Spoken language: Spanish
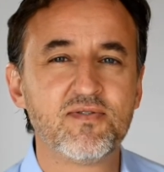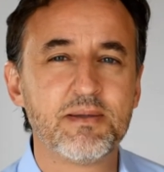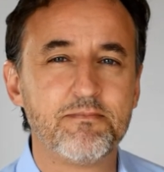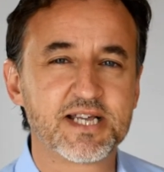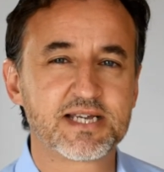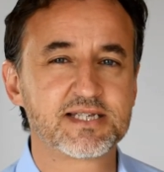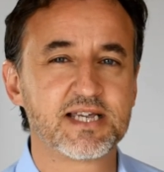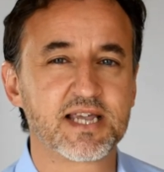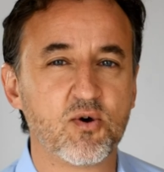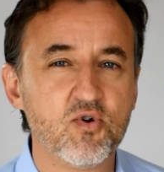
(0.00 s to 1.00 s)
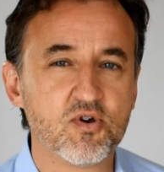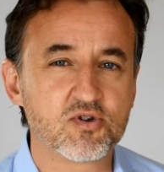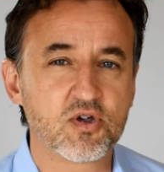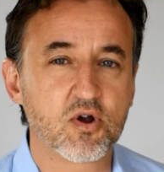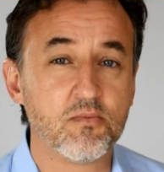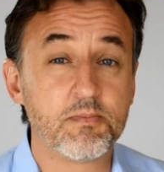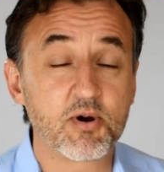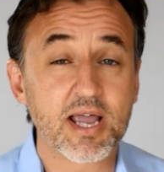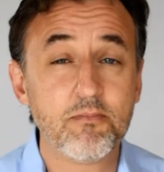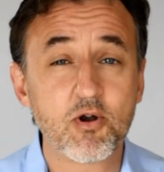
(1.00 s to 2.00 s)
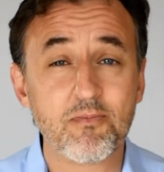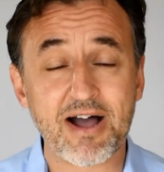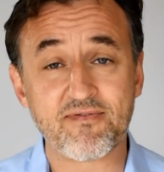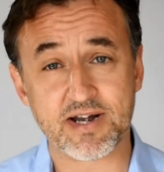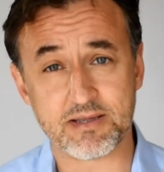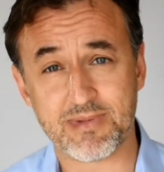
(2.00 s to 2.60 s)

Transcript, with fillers: de empresas de seguros, como por ejemplo Mafre.